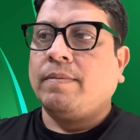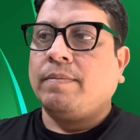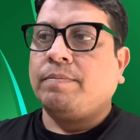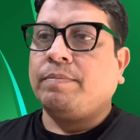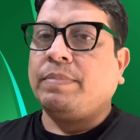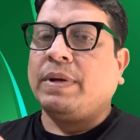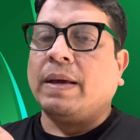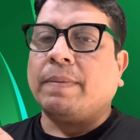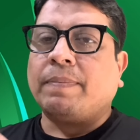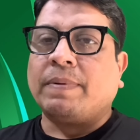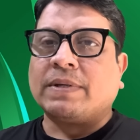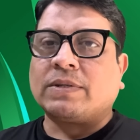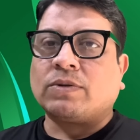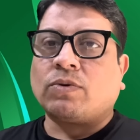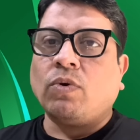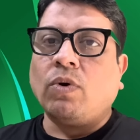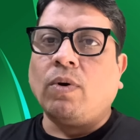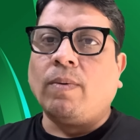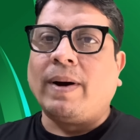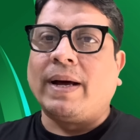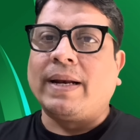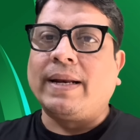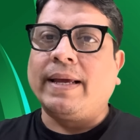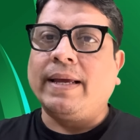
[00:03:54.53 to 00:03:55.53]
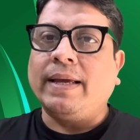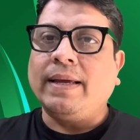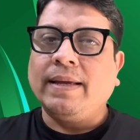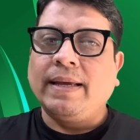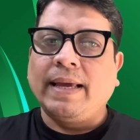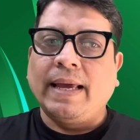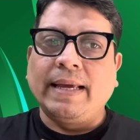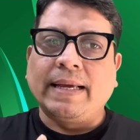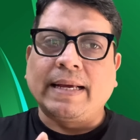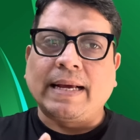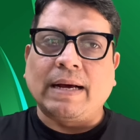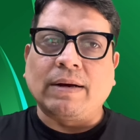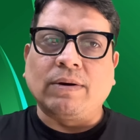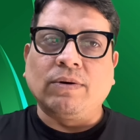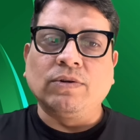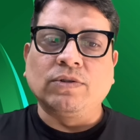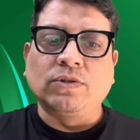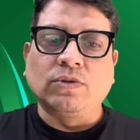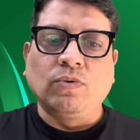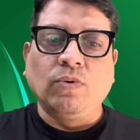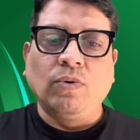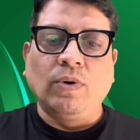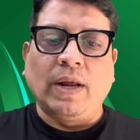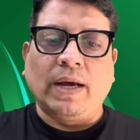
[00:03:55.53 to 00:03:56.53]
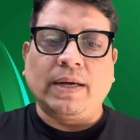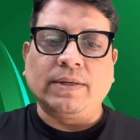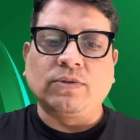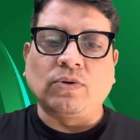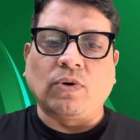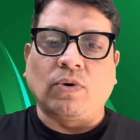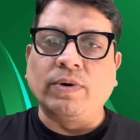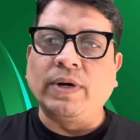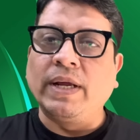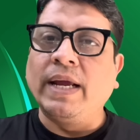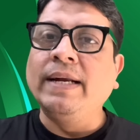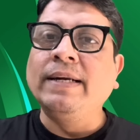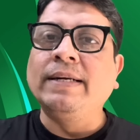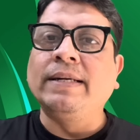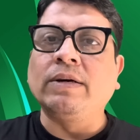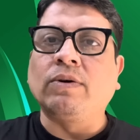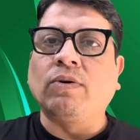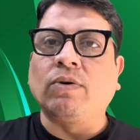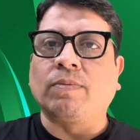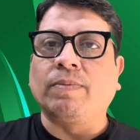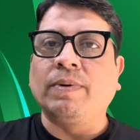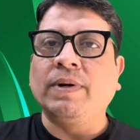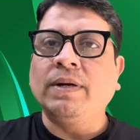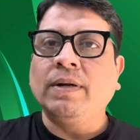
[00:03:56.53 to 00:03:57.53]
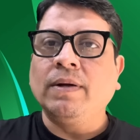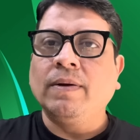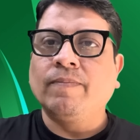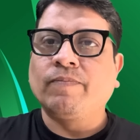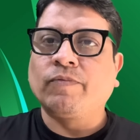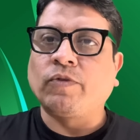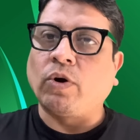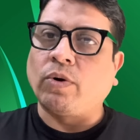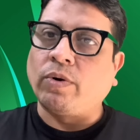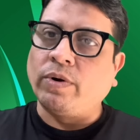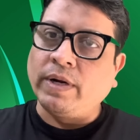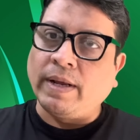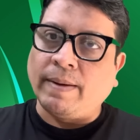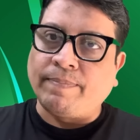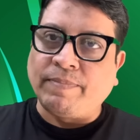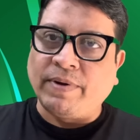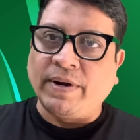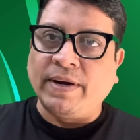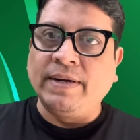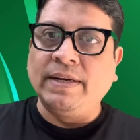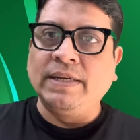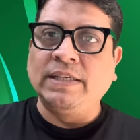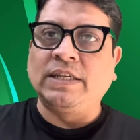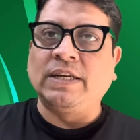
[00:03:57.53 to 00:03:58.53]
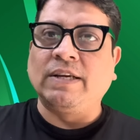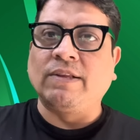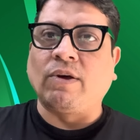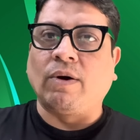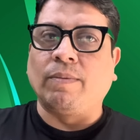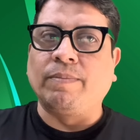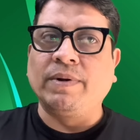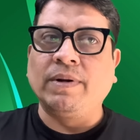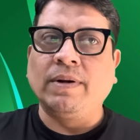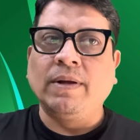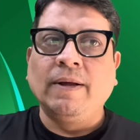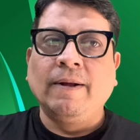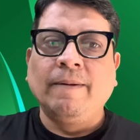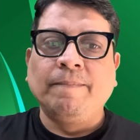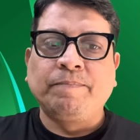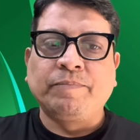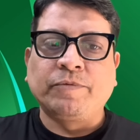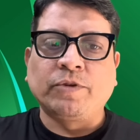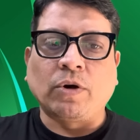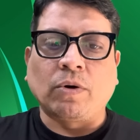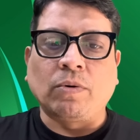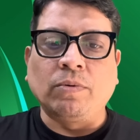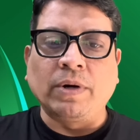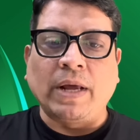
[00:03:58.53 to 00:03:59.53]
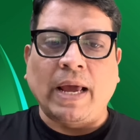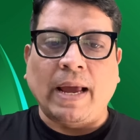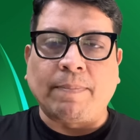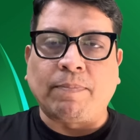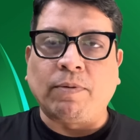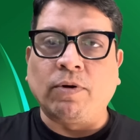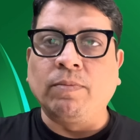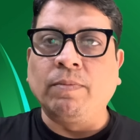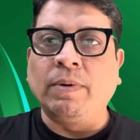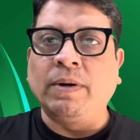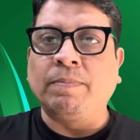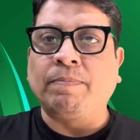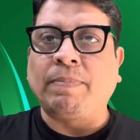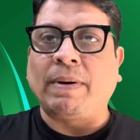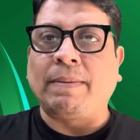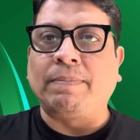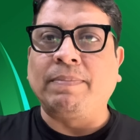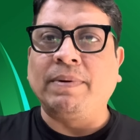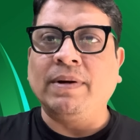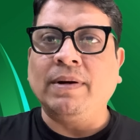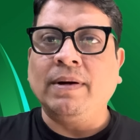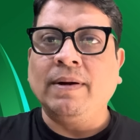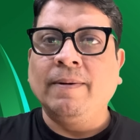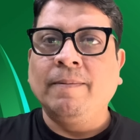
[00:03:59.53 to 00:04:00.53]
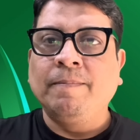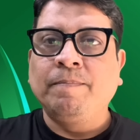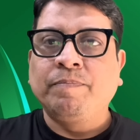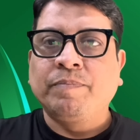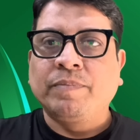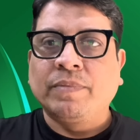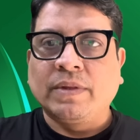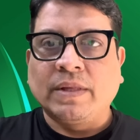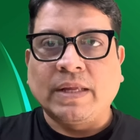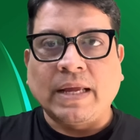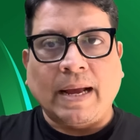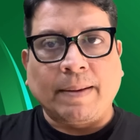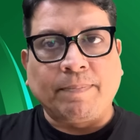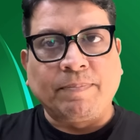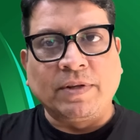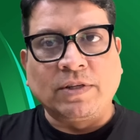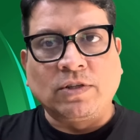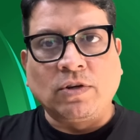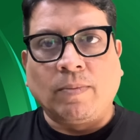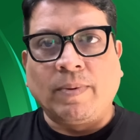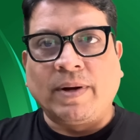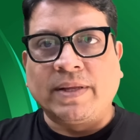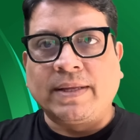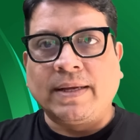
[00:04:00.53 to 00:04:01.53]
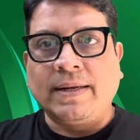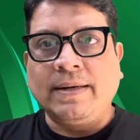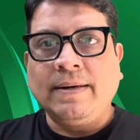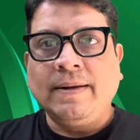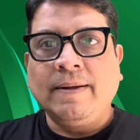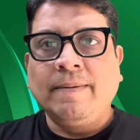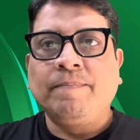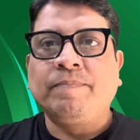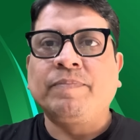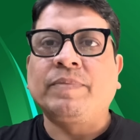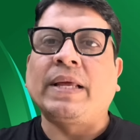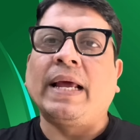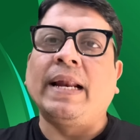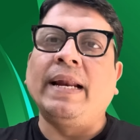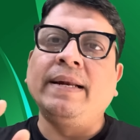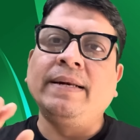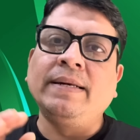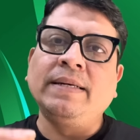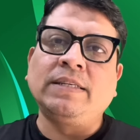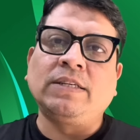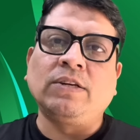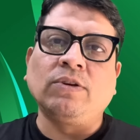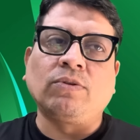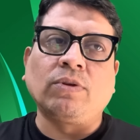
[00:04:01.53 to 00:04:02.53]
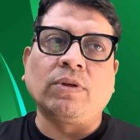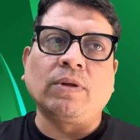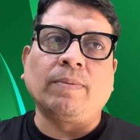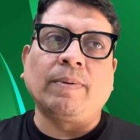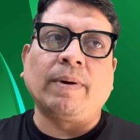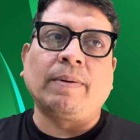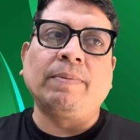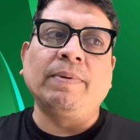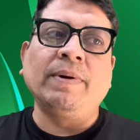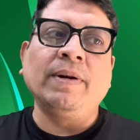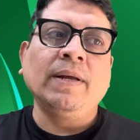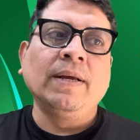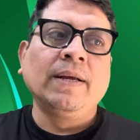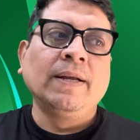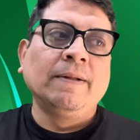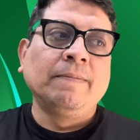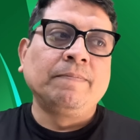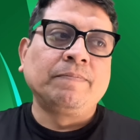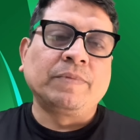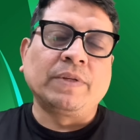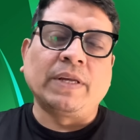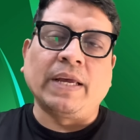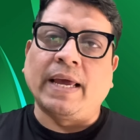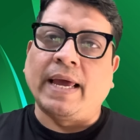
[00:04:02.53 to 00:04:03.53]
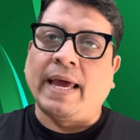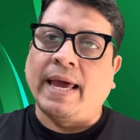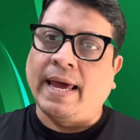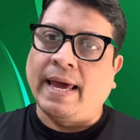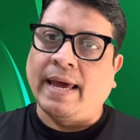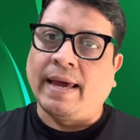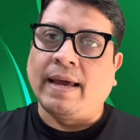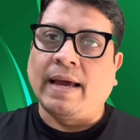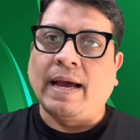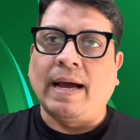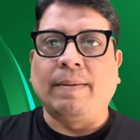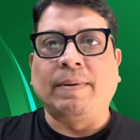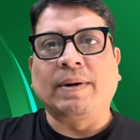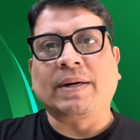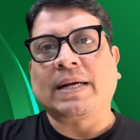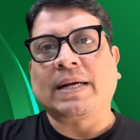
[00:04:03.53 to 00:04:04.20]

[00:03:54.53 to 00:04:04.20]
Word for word: বিএফএস গ্লোবালে এই কাগজগুলা যখন এন্ট্রি করবেন তখনই আপনারা নিশ্চিত হবেন যখন অ্যাপয়েন্টমেন্ট পাবেন যে আপনি জমা দেন তেলে নিশ্চিত হতে পারবেন যে হ্যাঁ আমার